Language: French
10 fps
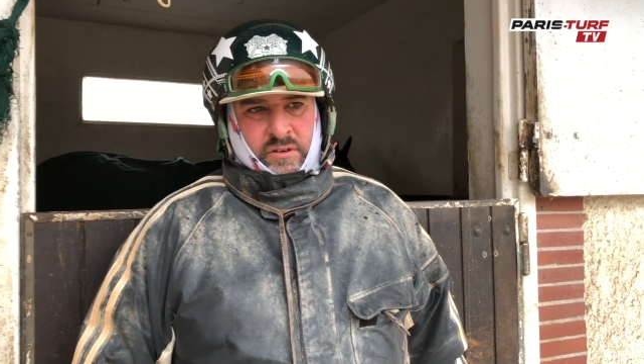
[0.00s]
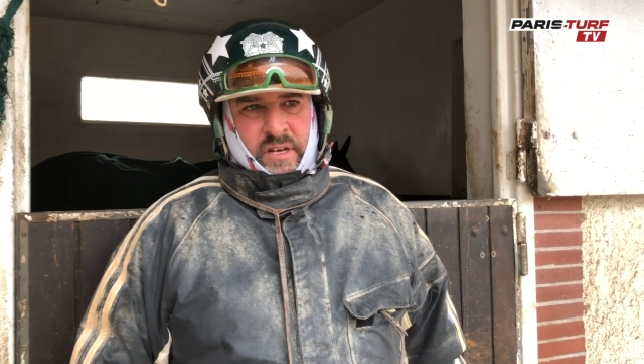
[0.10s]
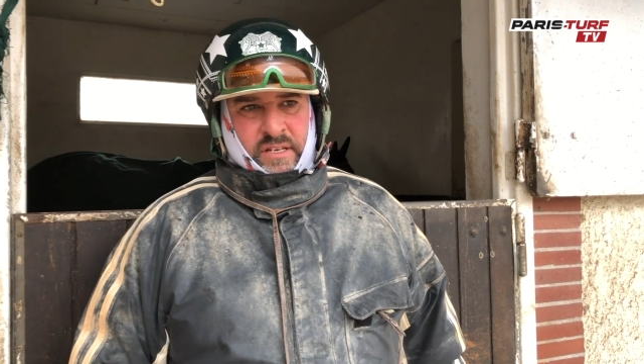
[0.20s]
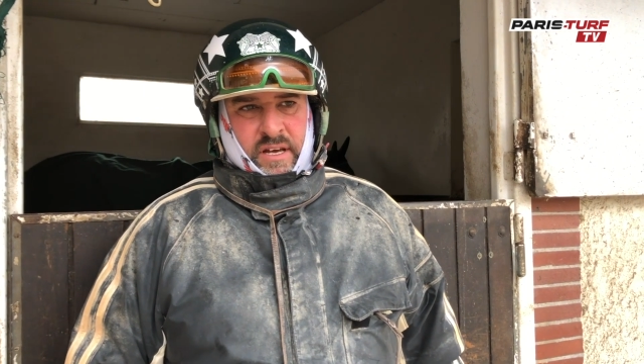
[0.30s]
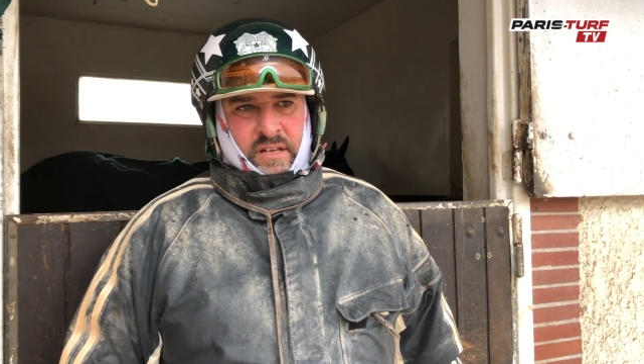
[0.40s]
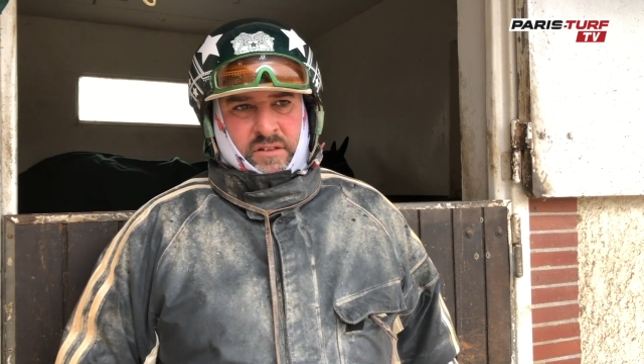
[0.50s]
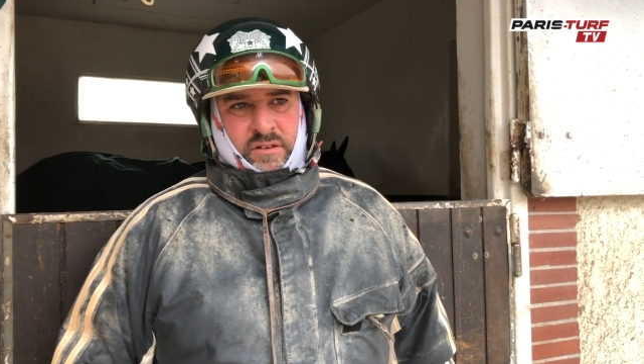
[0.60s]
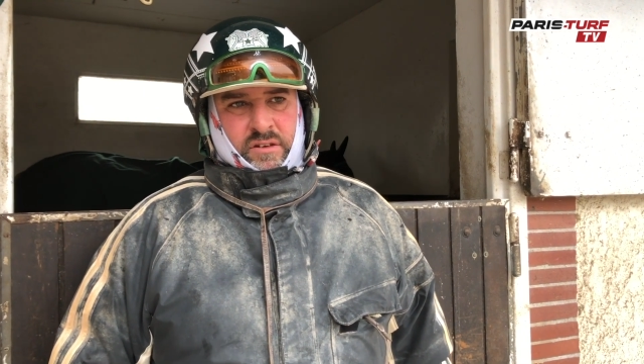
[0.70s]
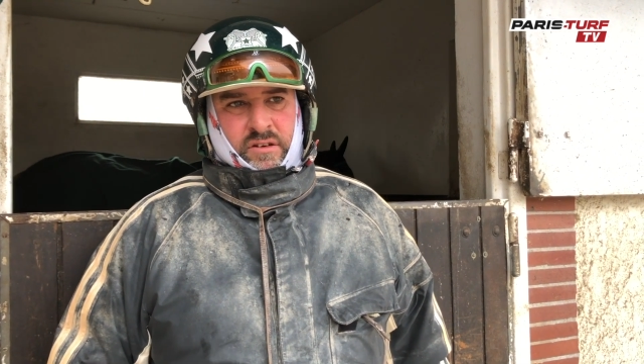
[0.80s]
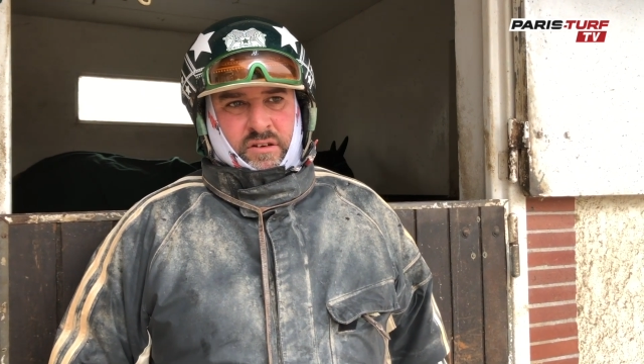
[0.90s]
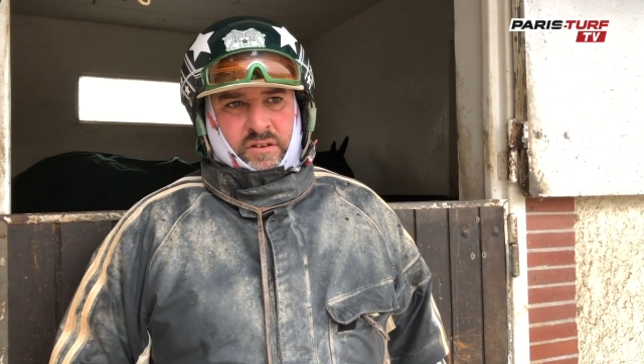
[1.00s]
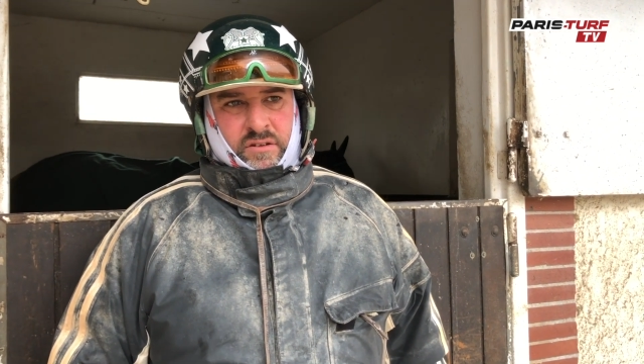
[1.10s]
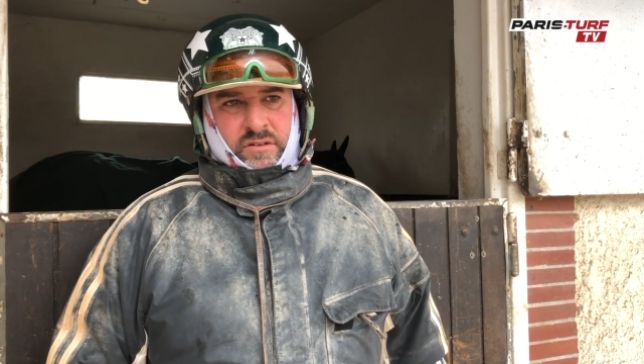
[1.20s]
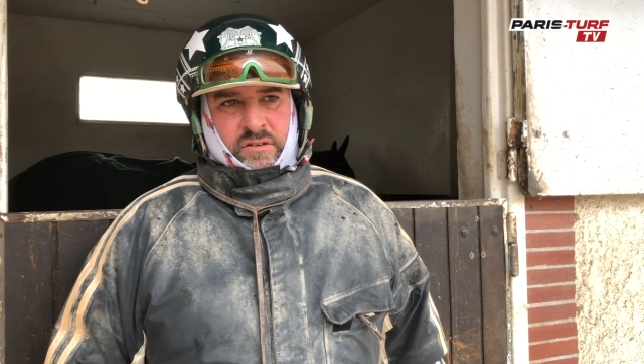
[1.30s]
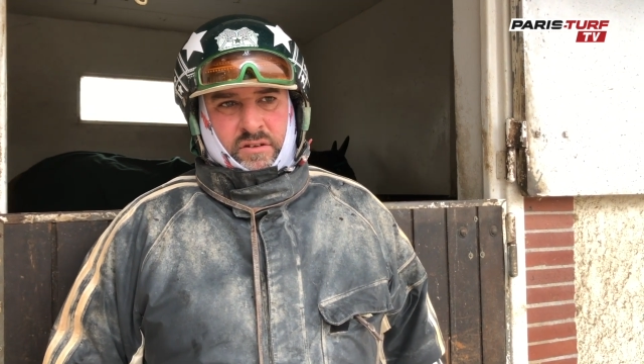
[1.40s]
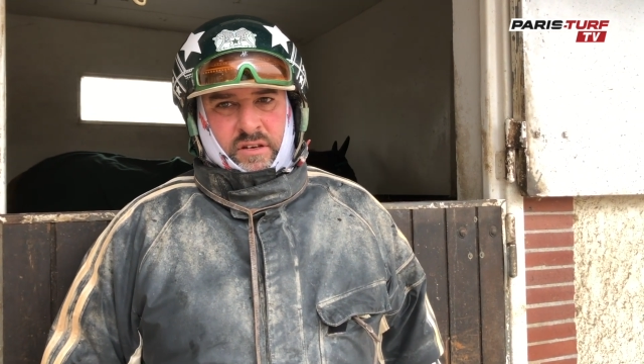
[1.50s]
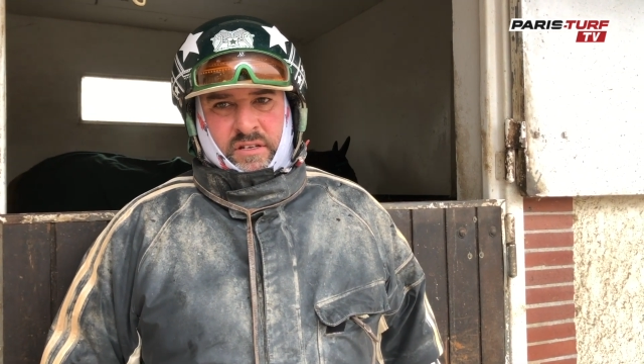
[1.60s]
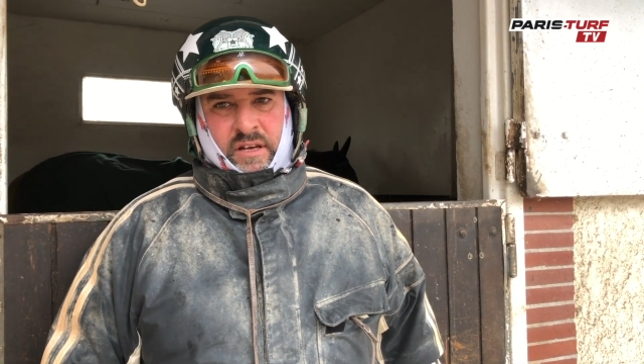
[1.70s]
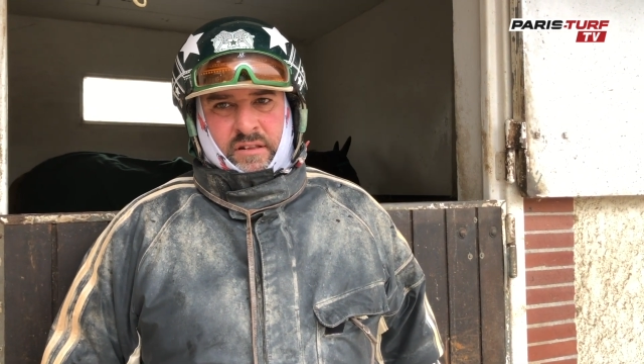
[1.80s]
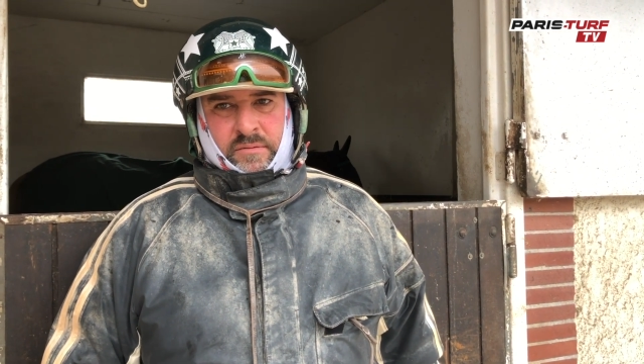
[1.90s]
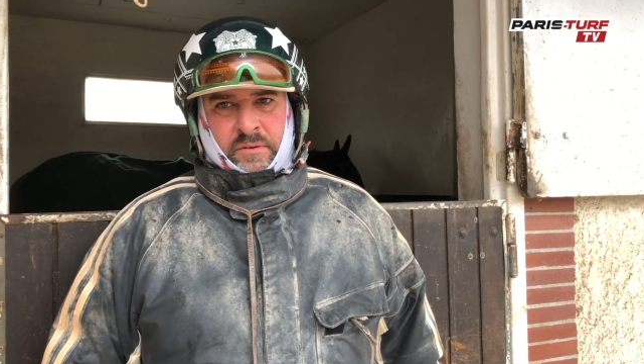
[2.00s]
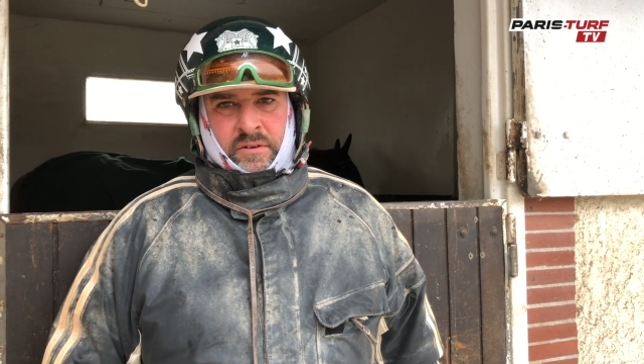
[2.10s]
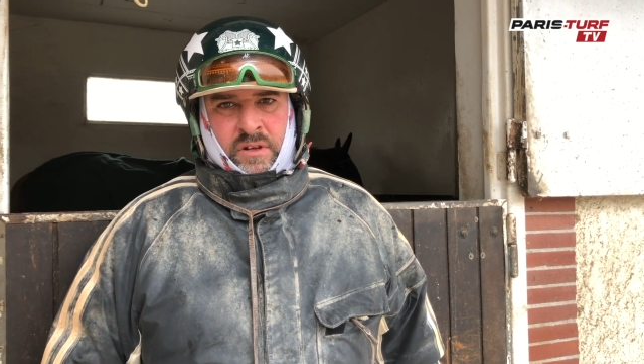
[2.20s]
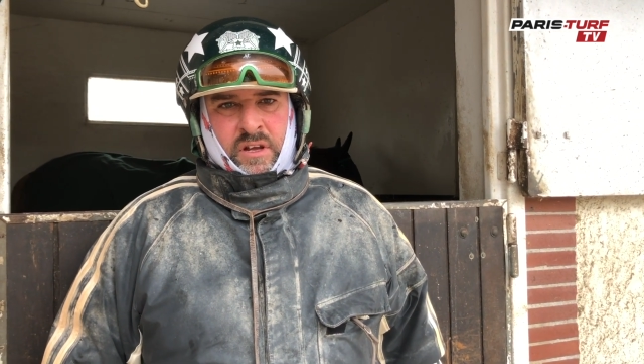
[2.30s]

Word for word: Exact, euh, exactement.